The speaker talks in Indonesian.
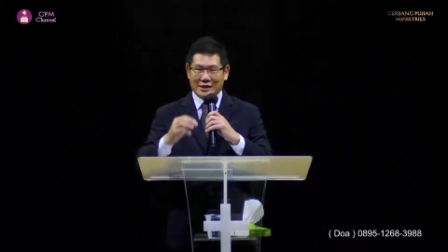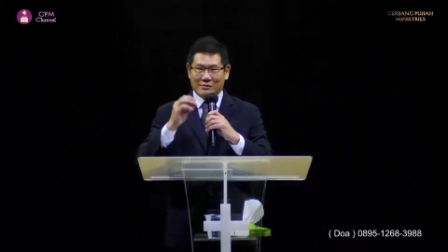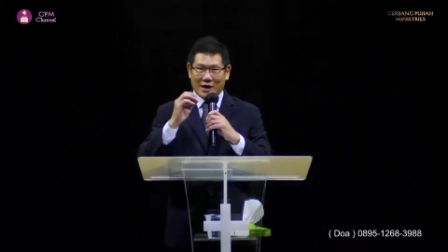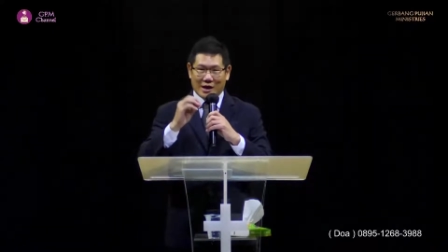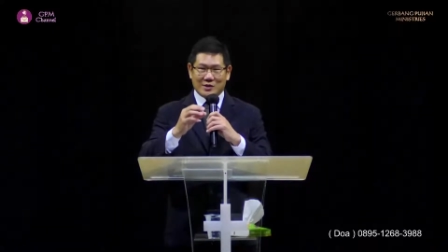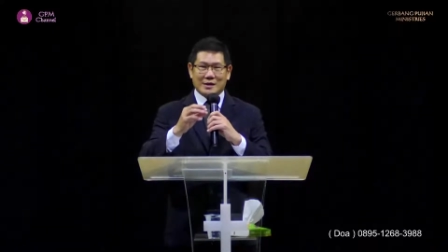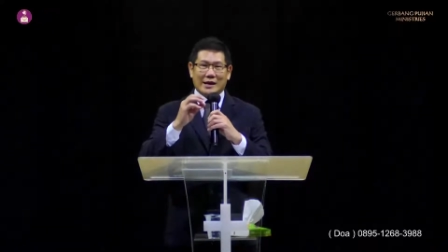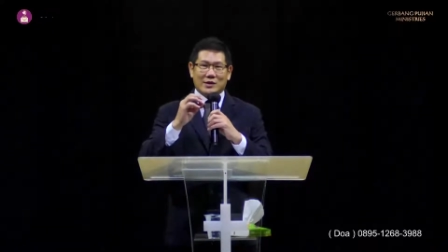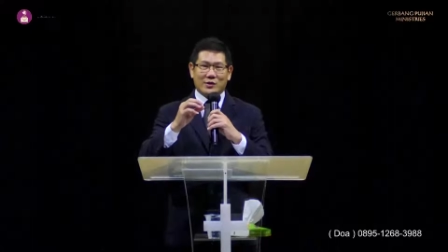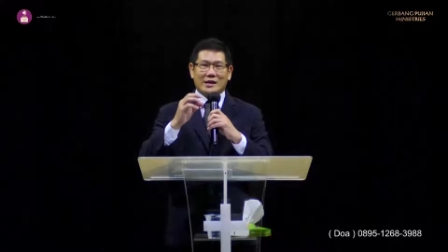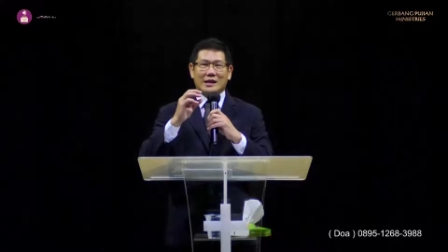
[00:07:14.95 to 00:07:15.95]
Baru setelah
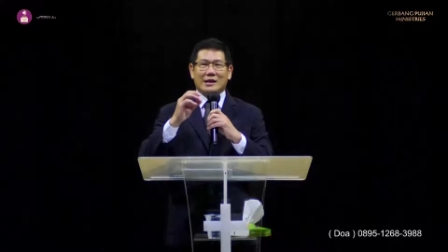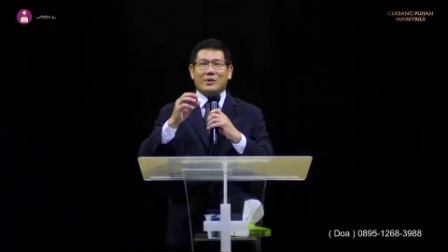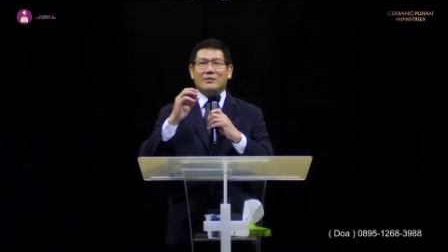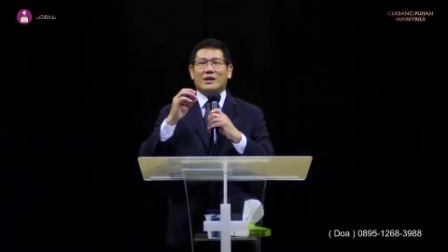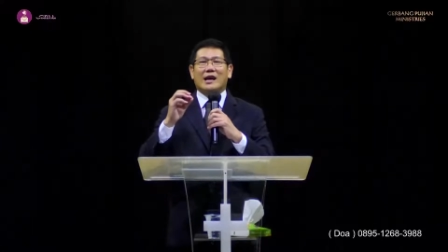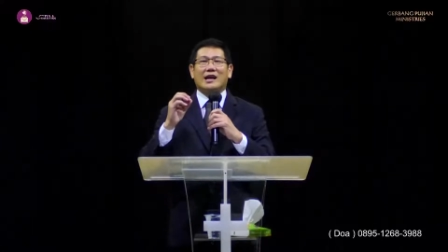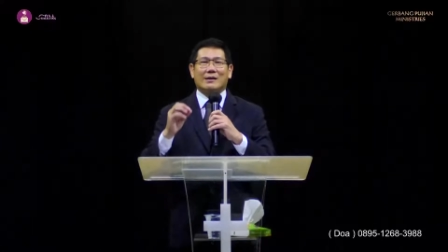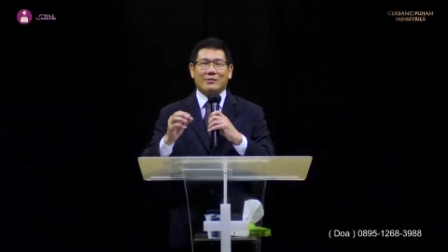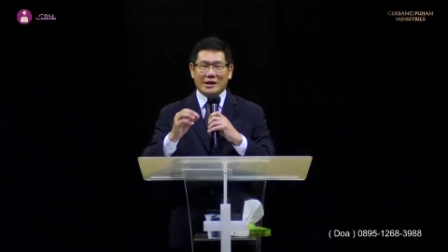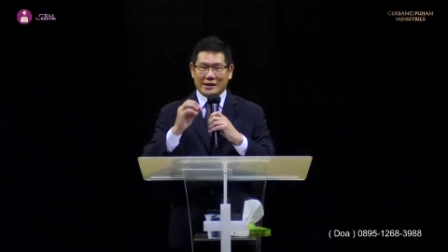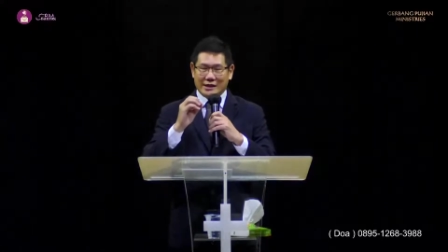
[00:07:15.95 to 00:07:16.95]
itu kita dapat
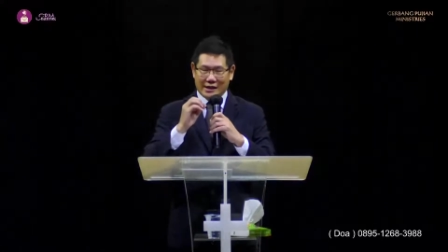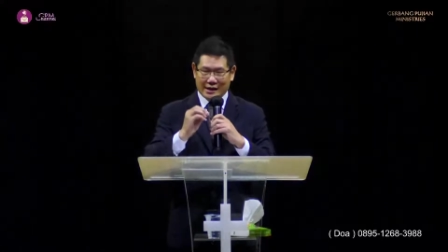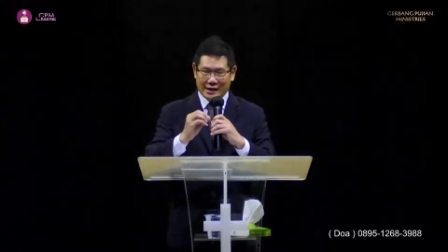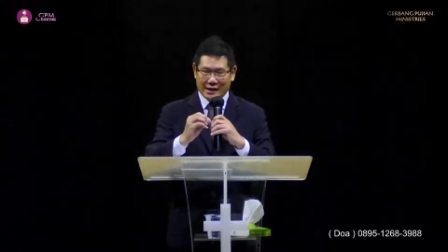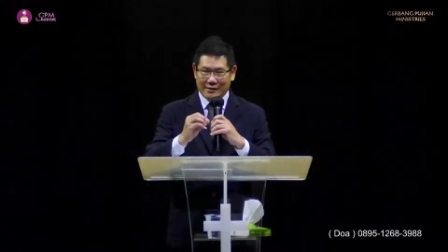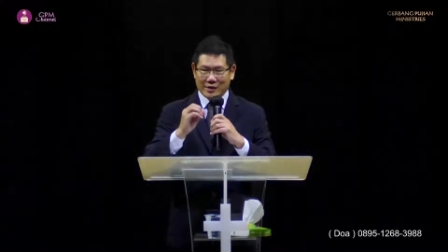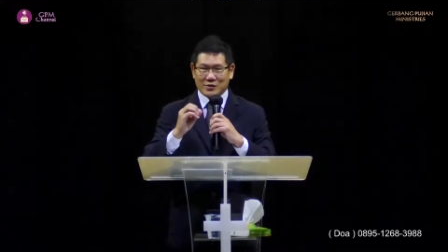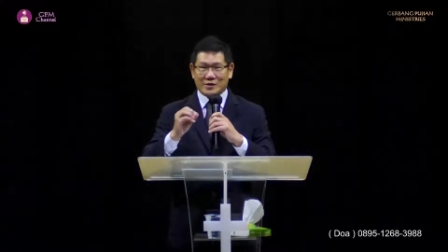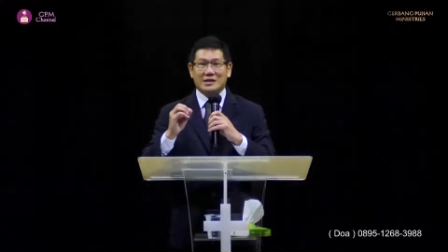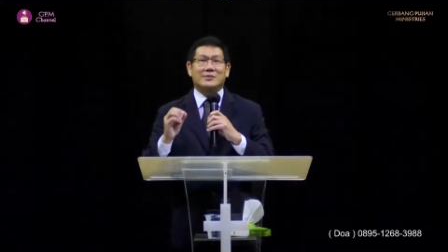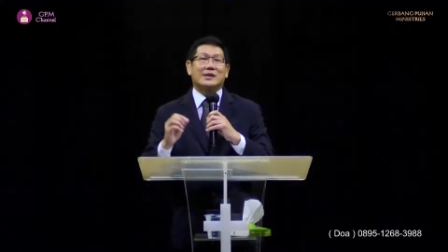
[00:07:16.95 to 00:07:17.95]
menangkap kira-kira
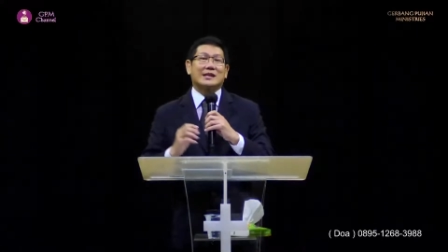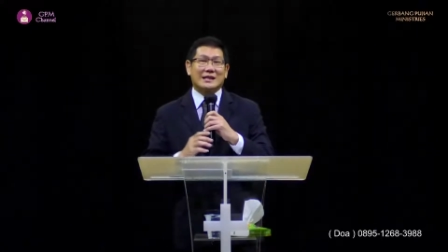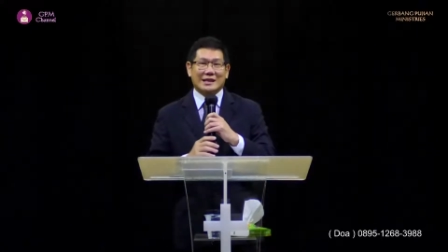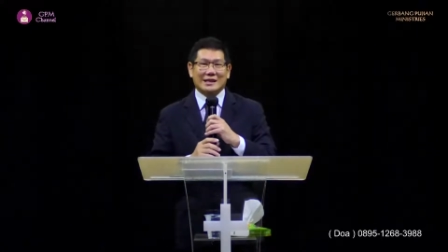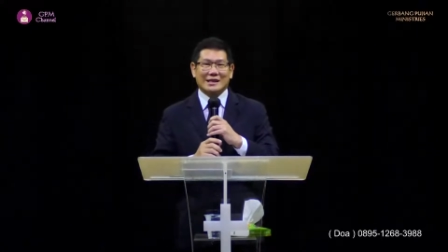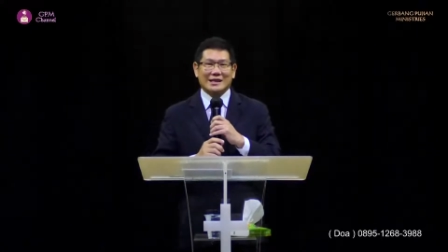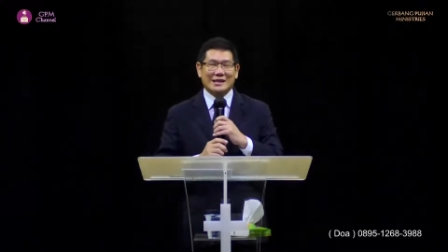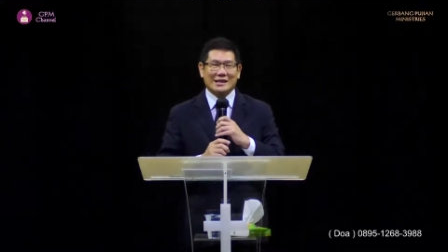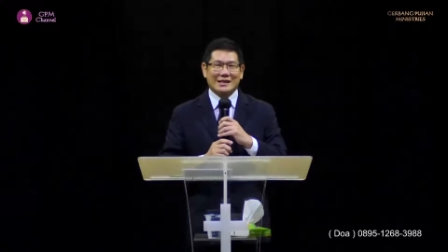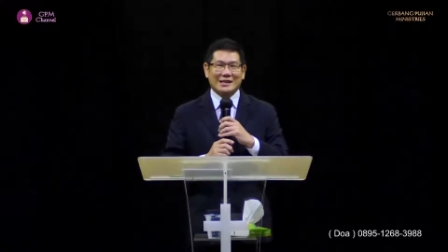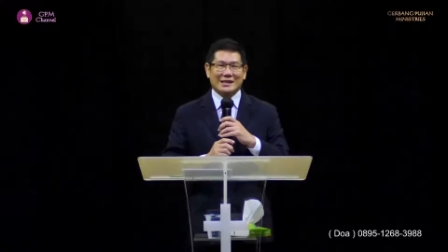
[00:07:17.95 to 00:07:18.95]
maksudnya seperti ini
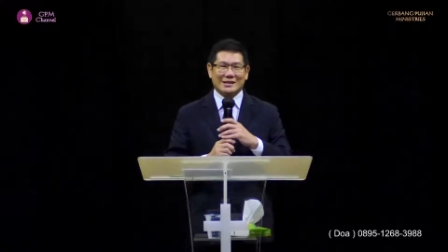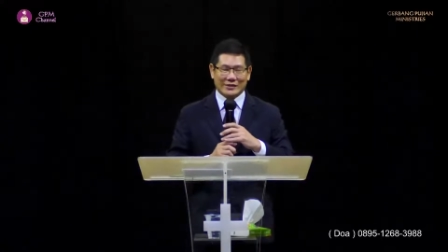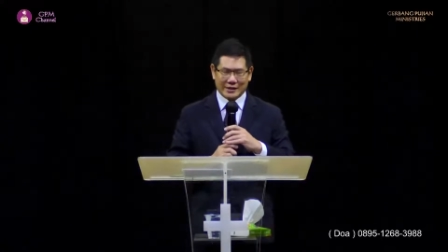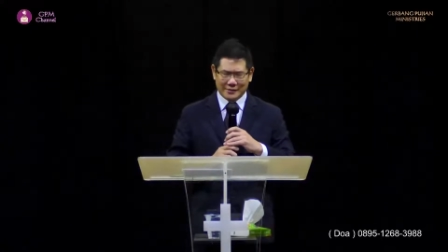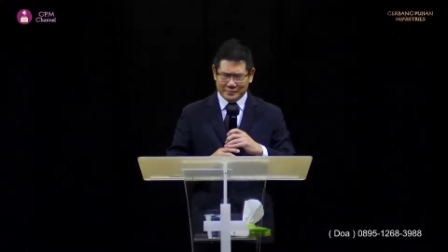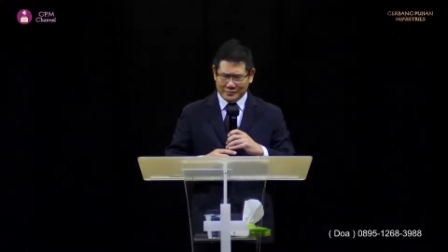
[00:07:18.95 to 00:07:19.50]
gitu ya.